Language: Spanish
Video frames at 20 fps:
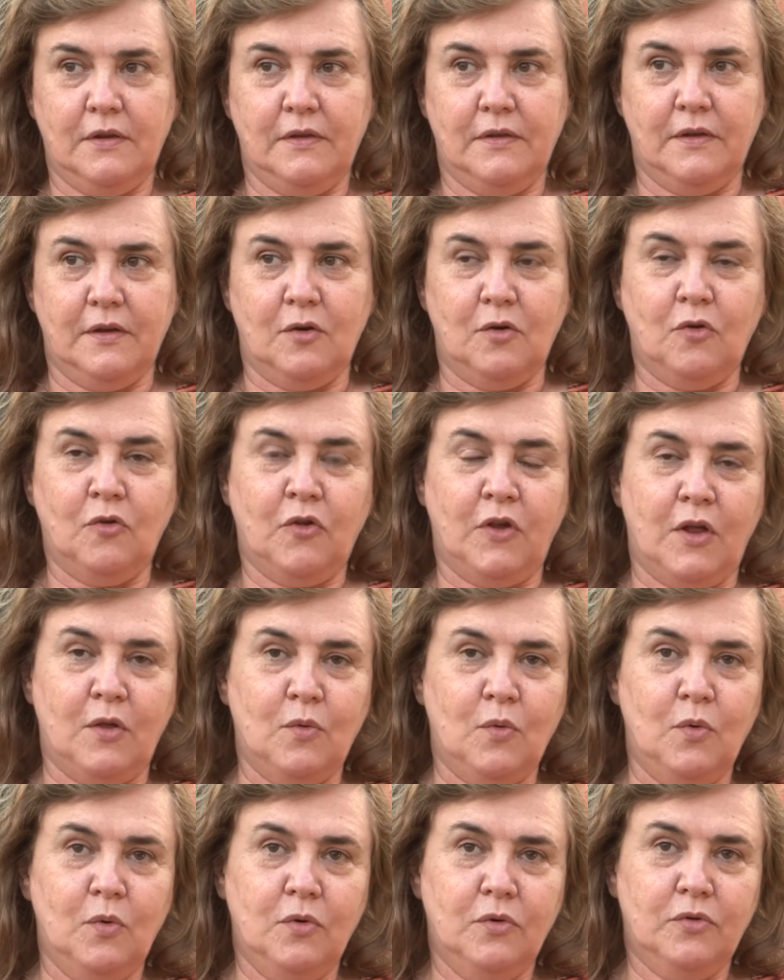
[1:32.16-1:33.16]
de, los
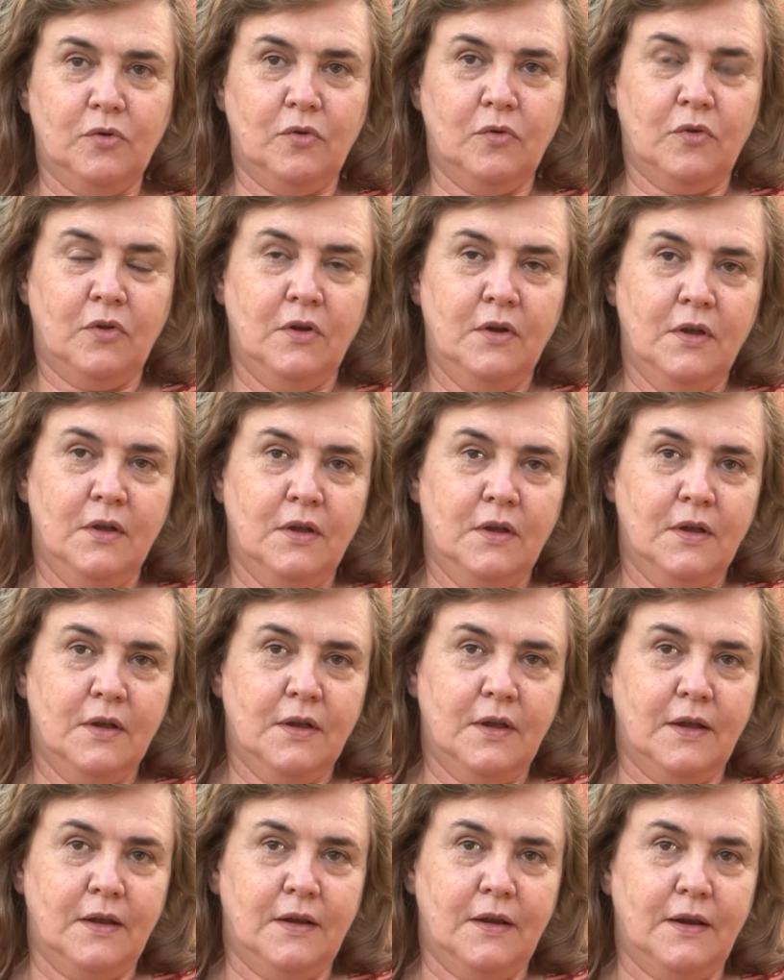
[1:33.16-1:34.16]
adultos
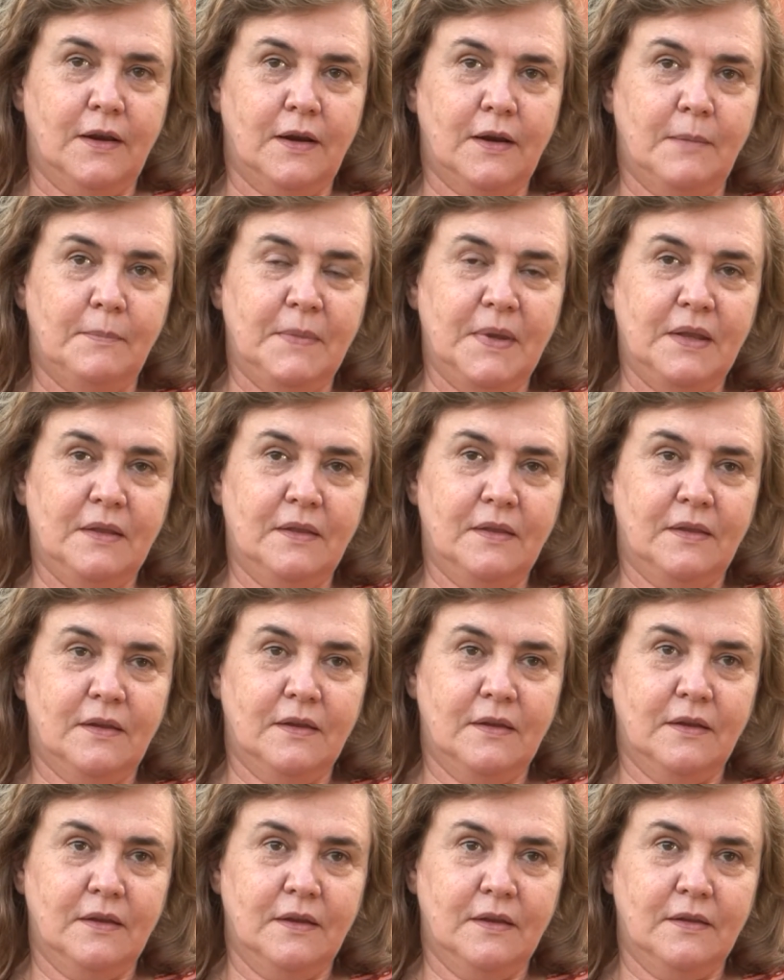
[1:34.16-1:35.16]
que
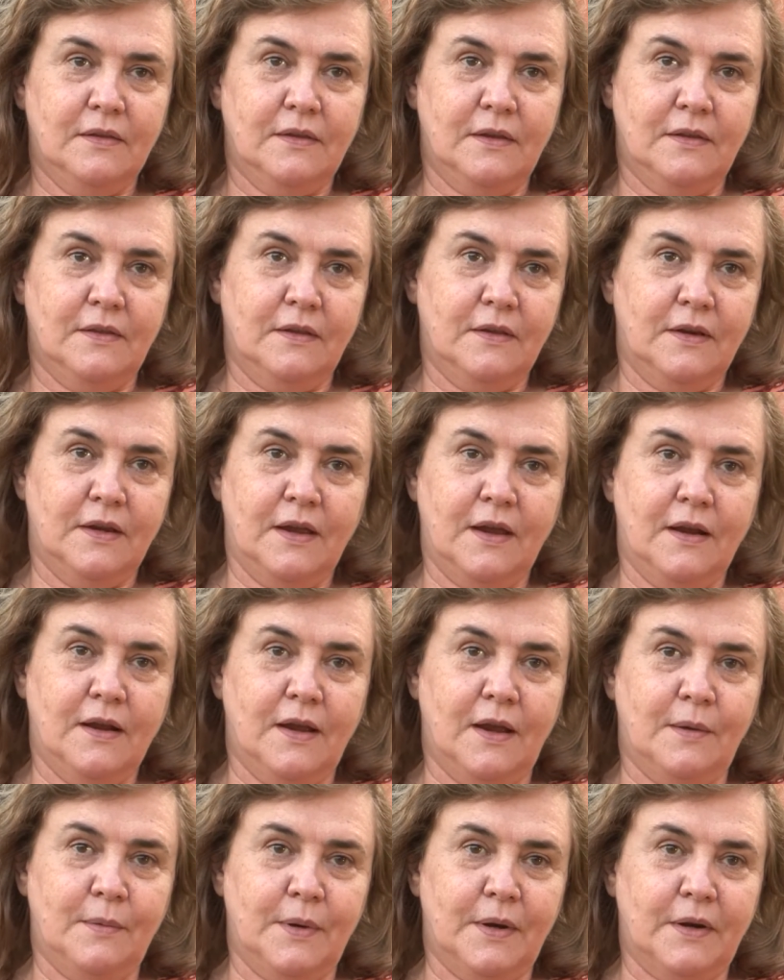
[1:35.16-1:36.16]
claramente tendría
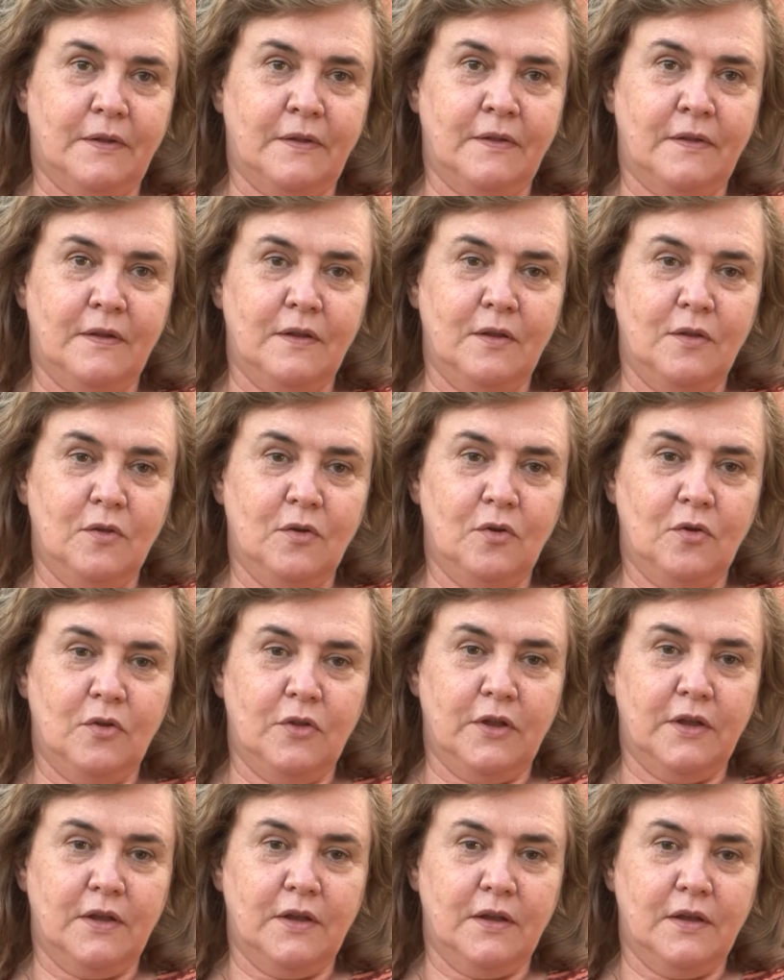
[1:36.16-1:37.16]
que haber sido
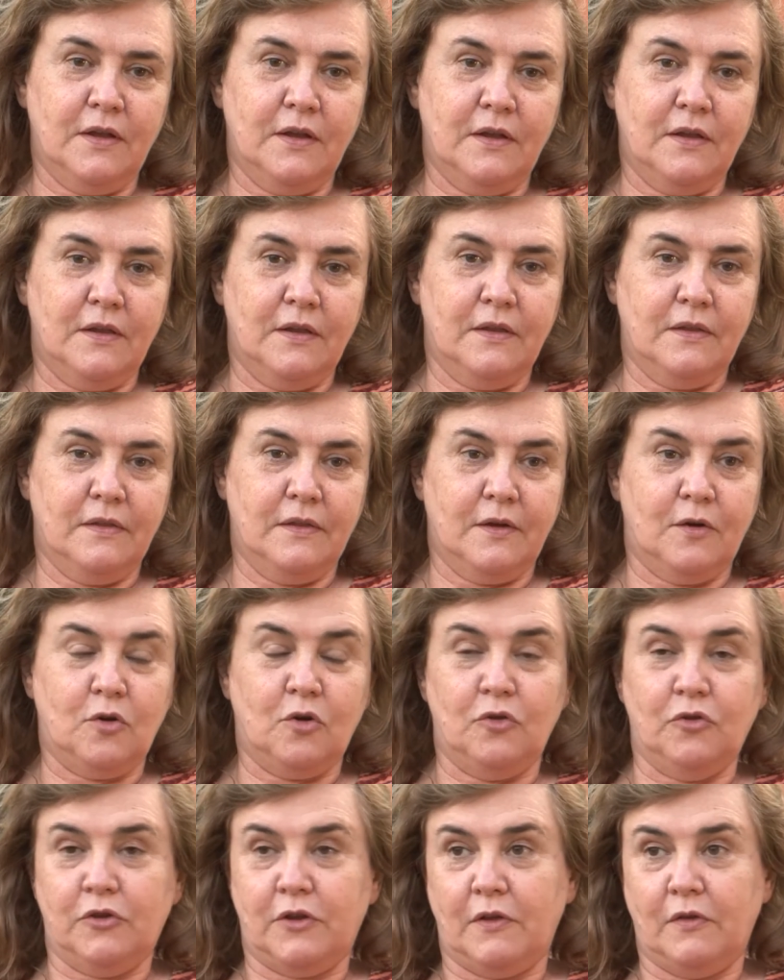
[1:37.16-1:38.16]
de,
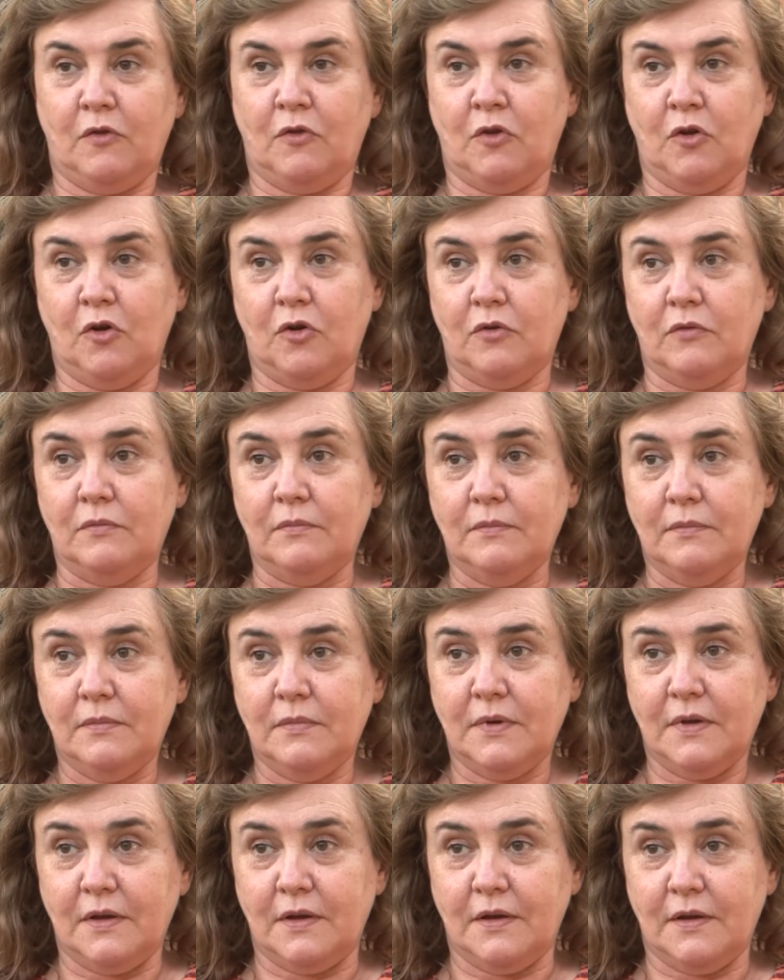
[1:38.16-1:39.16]
contención,
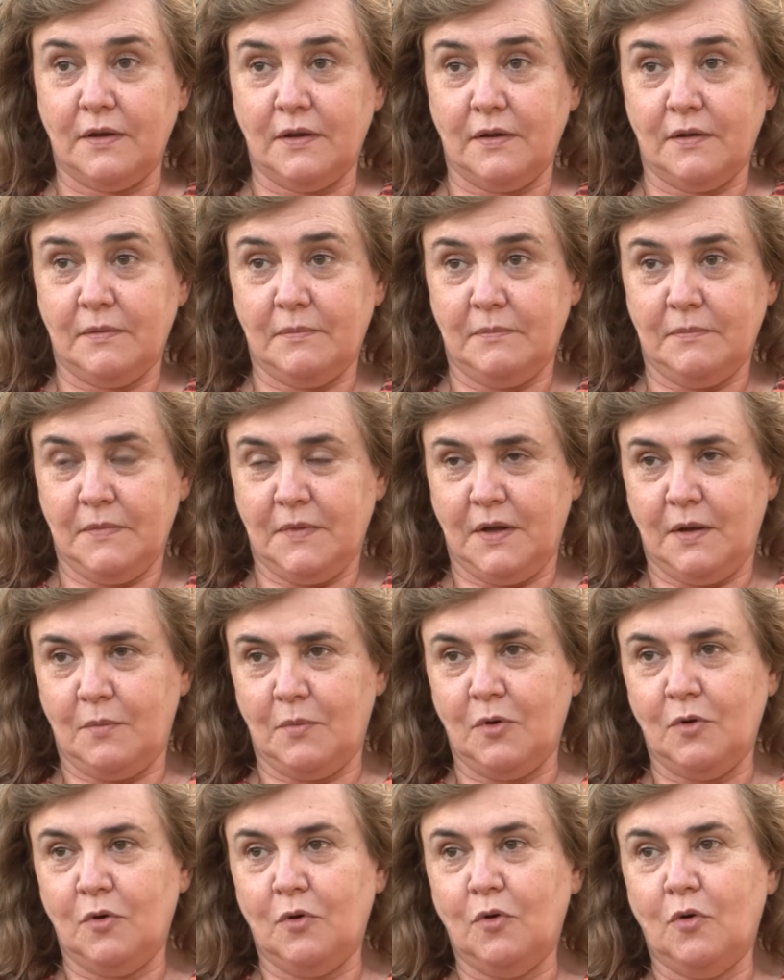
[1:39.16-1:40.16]
de
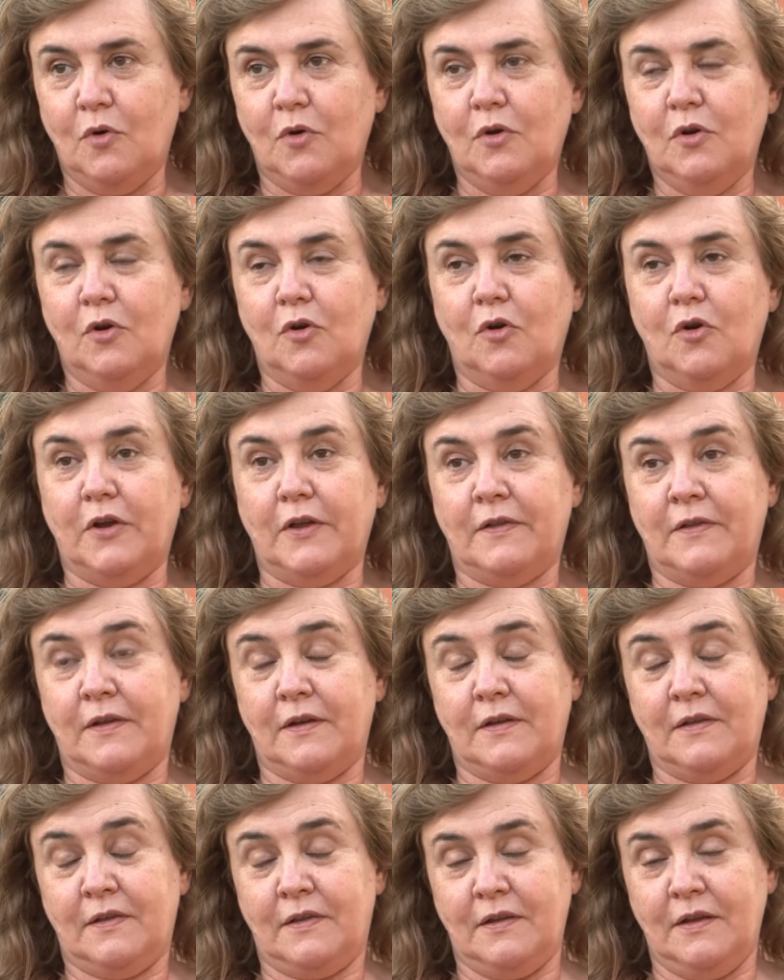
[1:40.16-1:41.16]
digamos, lo, que se
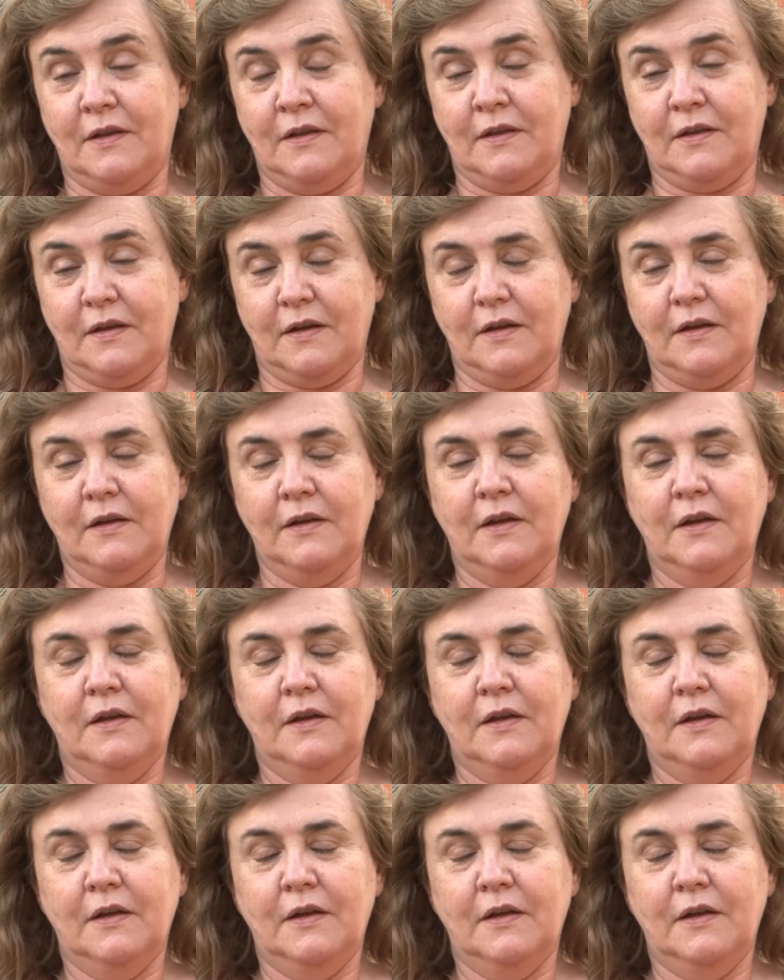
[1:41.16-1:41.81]
exige